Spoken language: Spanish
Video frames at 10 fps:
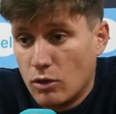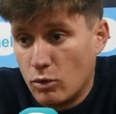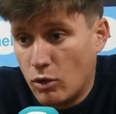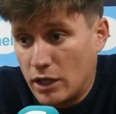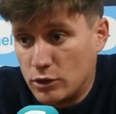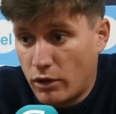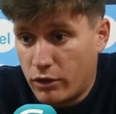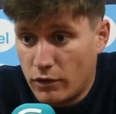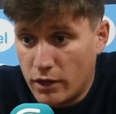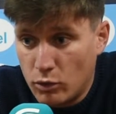Luego la
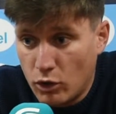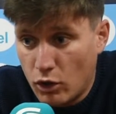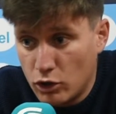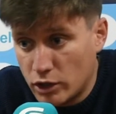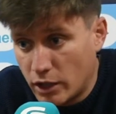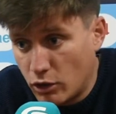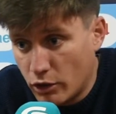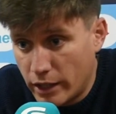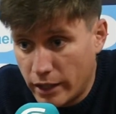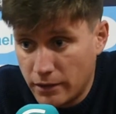situación del 1-2 de
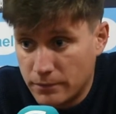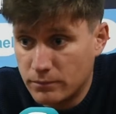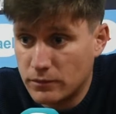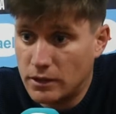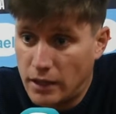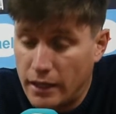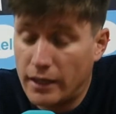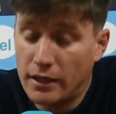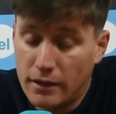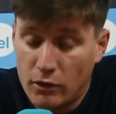córner, y
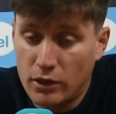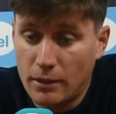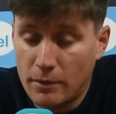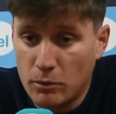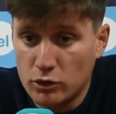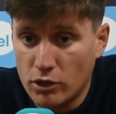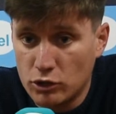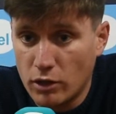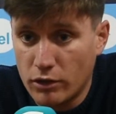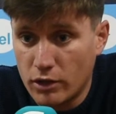ahí creo que también hemos tenido
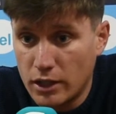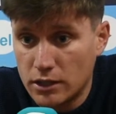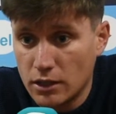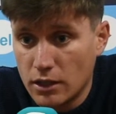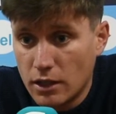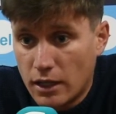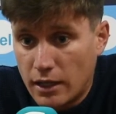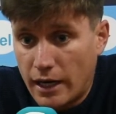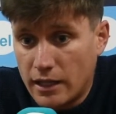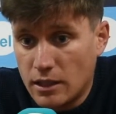situaciones
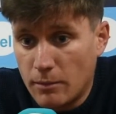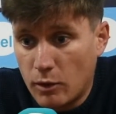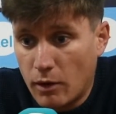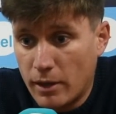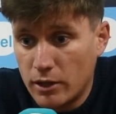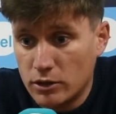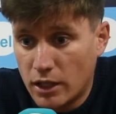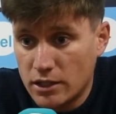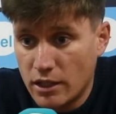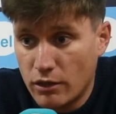claras de mano a mano en
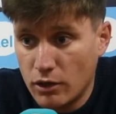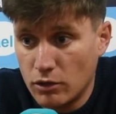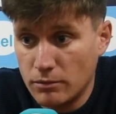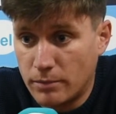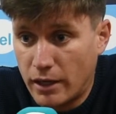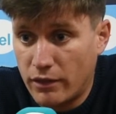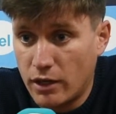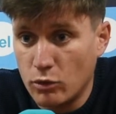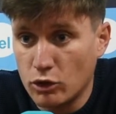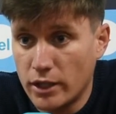transición para hacer
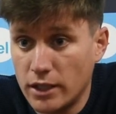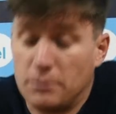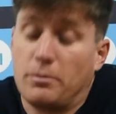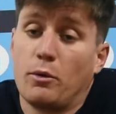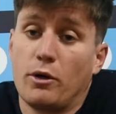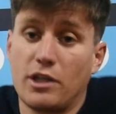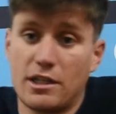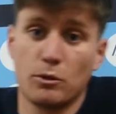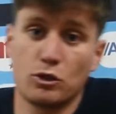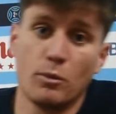el 1-3, pero bueno, ya
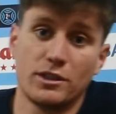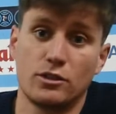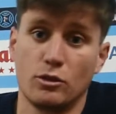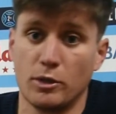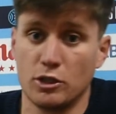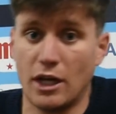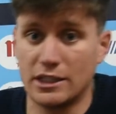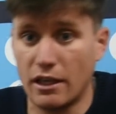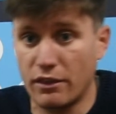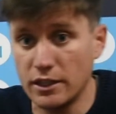sabemos cómo es esto, pues no
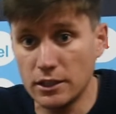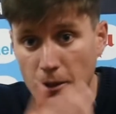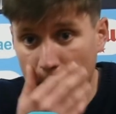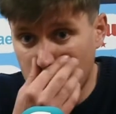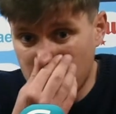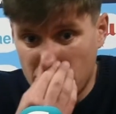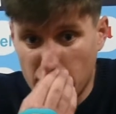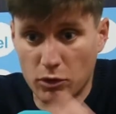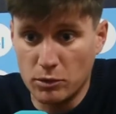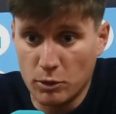las haces
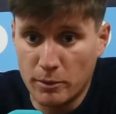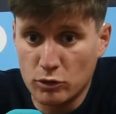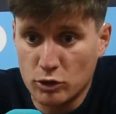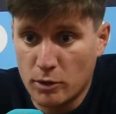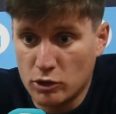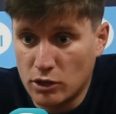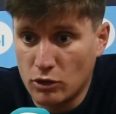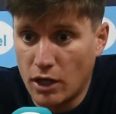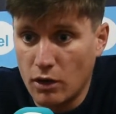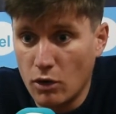y últimos minutos que nos ha
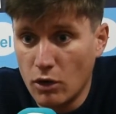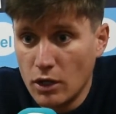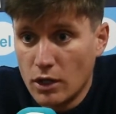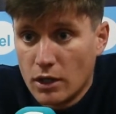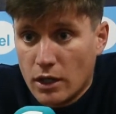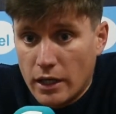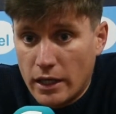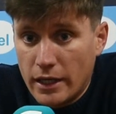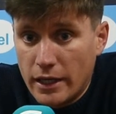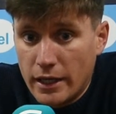tocado
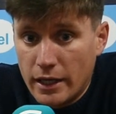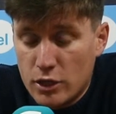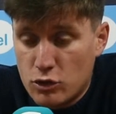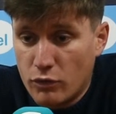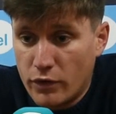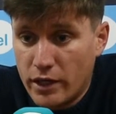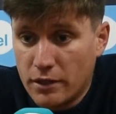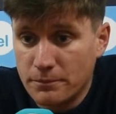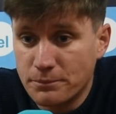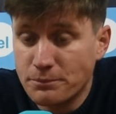eh, sufrir.